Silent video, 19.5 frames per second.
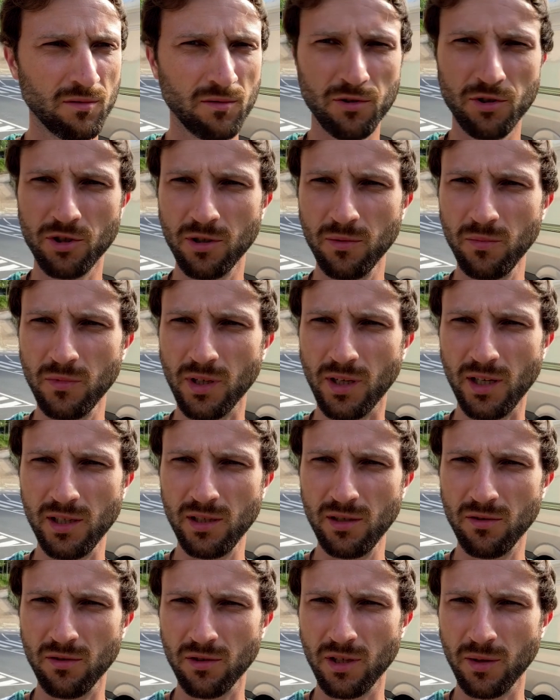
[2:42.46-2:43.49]
Stimmt,
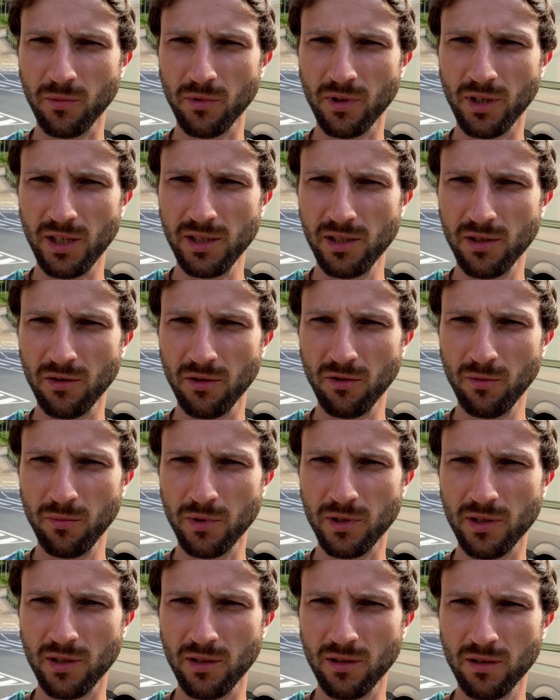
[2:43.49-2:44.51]
30 Euro. Ich habe nur 30 Euro
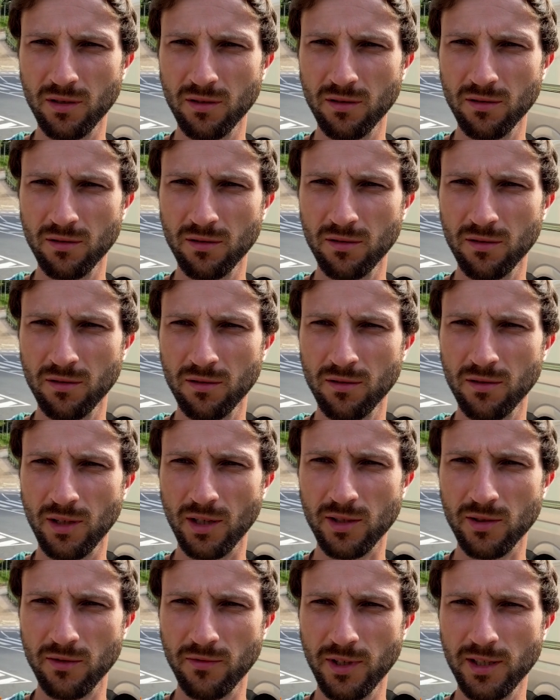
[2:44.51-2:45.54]
bezahlt.
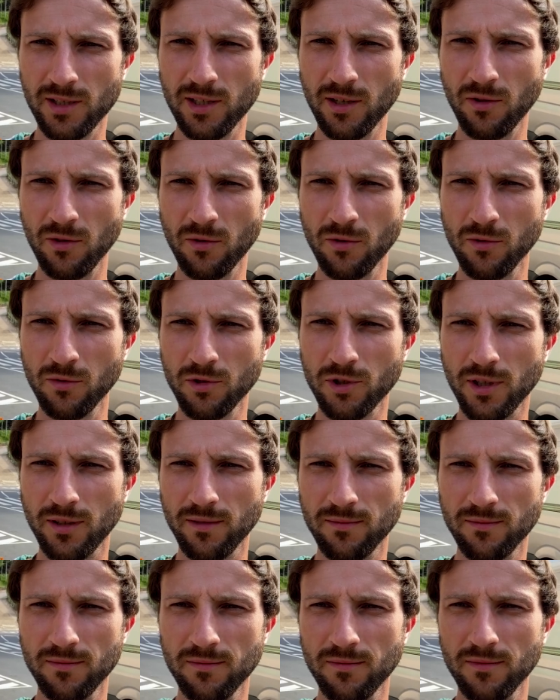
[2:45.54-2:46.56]
Achso, wegen 10 Euro Gutschein.
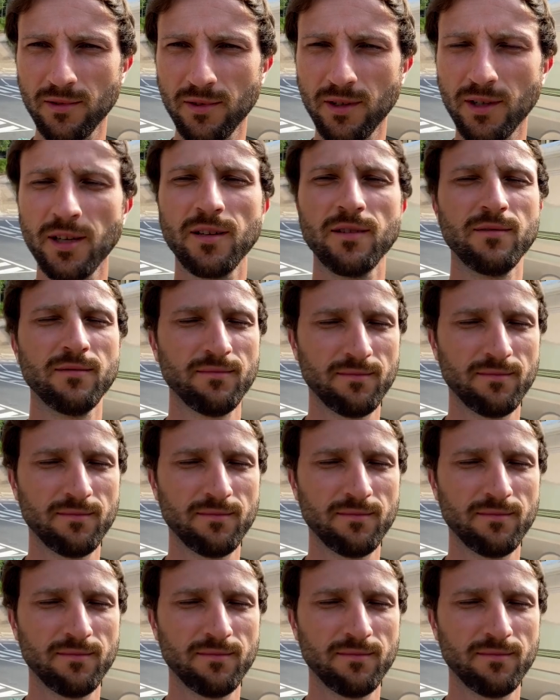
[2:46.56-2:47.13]
Okay.